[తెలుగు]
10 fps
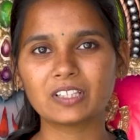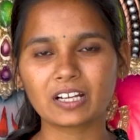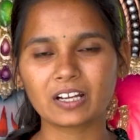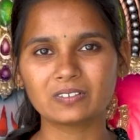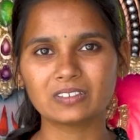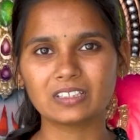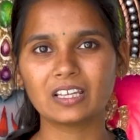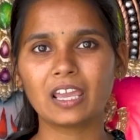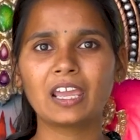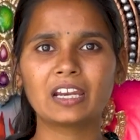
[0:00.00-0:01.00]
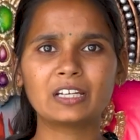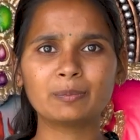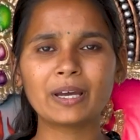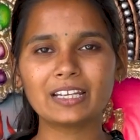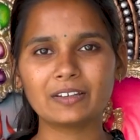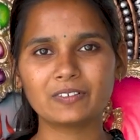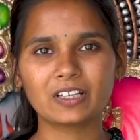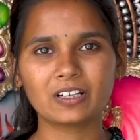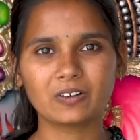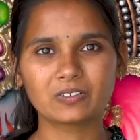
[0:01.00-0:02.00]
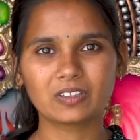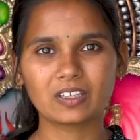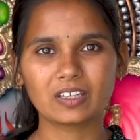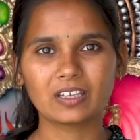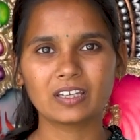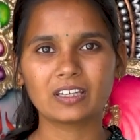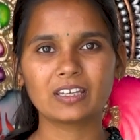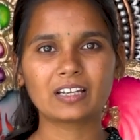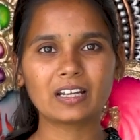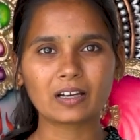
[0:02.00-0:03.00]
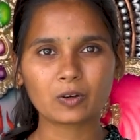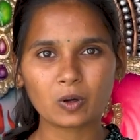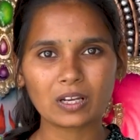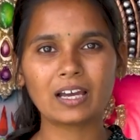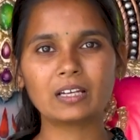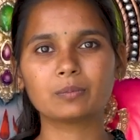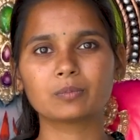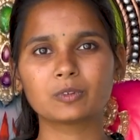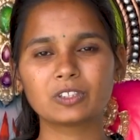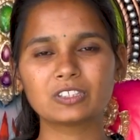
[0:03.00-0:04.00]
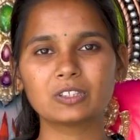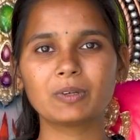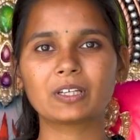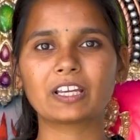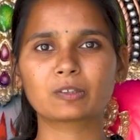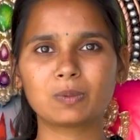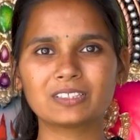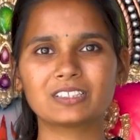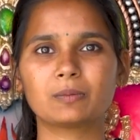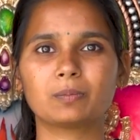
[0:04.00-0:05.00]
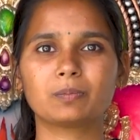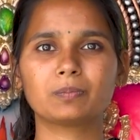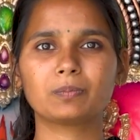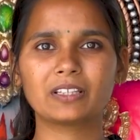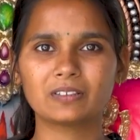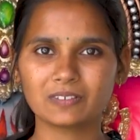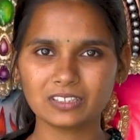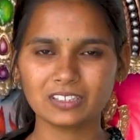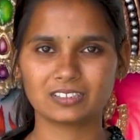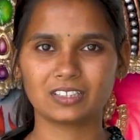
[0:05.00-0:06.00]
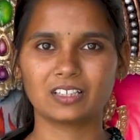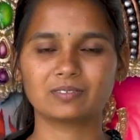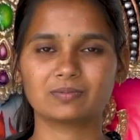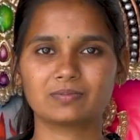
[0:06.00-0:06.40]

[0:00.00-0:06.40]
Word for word: విధంగా ఉంది డిమాండ్ ఏ విధంగా ఉంది ఇక్కడ కోలాహలం గురించి మీకు ఎక్స్ప్లెయిన్ చేసే ప్రయత్నం అయితే చేస్తాను